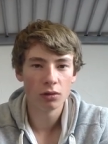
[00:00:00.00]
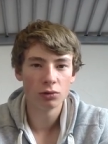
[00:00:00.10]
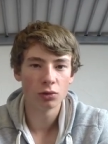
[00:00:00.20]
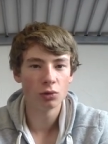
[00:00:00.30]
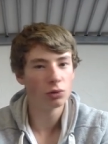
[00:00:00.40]

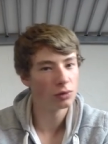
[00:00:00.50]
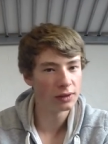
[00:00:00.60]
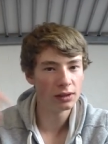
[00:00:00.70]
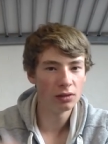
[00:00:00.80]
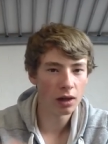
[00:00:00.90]
sur d'autres
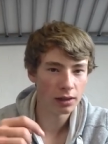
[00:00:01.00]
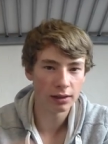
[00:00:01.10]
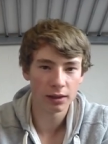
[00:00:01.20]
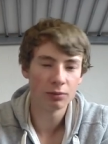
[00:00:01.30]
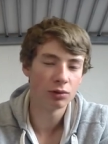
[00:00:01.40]
sites dans la
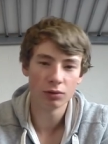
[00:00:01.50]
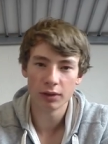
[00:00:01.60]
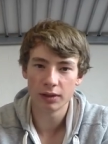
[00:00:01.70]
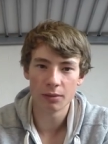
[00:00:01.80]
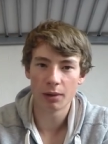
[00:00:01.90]
description,
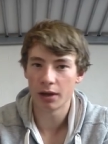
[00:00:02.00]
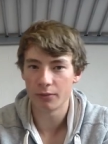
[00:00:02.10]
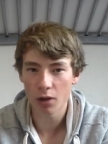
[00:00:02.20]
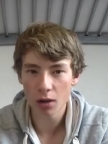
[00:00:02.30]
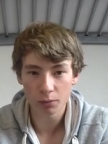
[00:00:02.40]
n'hésitez pas à les
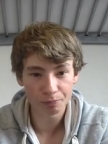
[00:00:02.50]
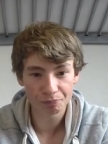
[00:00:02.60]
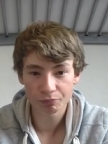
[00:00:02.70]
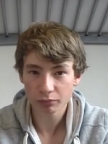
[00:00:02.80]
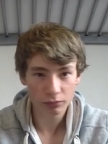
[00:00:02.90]
voir,
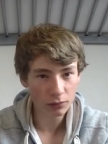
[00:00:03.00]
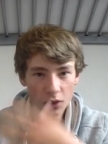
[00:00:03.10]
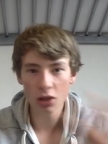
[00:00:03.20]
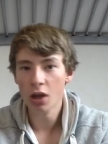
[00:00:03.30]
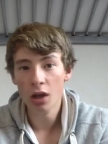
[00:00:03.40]

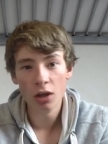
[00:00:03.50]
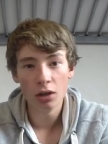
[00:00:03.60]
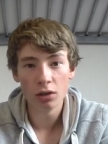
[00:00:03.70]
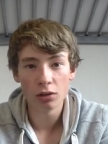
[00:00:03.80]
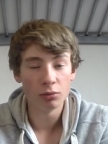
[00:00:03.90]

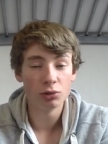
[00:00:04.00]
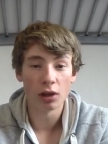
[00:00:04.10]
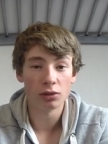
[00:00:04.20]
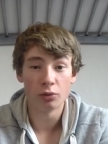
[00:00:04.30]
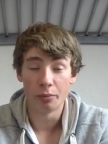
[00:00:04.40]
comme sur
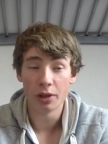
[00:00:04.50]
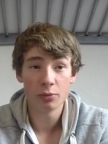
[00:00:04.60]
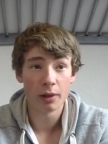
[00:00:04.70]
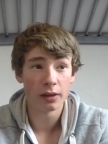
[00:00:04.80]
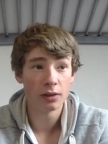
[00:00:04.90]
Action
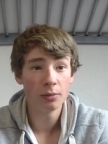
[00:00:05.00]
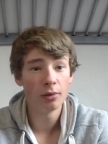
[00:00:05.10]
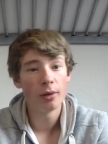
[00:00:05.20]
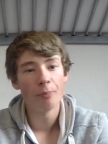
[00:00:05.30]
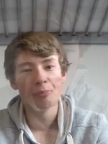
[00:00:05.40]
Pêche par
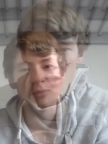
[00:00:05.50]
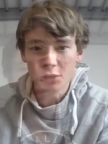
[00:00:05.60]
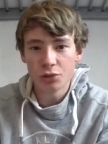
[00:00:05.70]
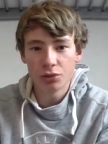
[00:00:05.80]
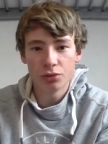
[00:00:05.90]
exemple.
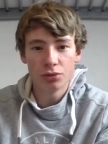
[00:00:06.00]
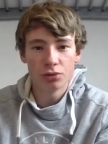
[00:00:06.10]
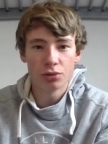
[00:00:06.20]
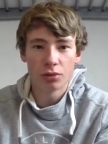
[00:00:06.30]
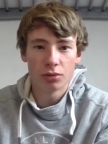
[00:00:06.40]
Je, suis,
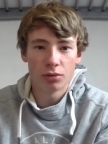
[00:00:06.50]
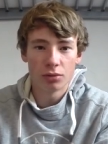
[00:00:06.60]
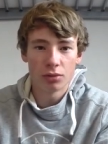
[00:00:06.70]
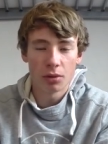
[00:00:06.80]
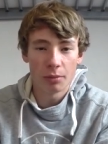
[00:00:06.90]

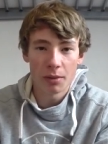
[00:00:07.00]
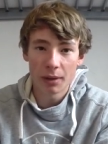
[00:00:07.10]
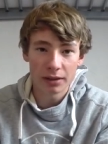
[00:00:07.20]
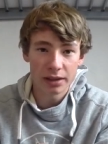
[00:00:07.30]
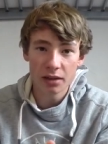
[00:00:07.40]
en, plein
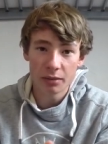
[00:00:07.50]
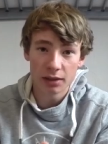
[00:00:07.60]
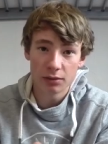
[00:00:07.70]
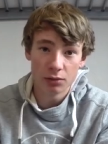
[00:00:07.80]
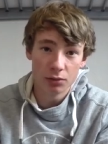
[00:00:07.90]
partiel, il me
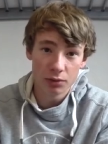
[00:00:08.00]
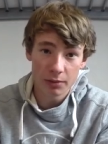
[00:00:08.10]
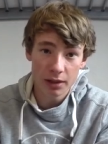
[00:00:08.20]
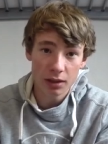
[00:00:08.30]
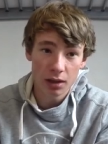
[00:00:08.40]
reste deux
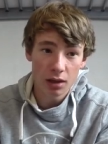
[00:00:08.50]
semaines,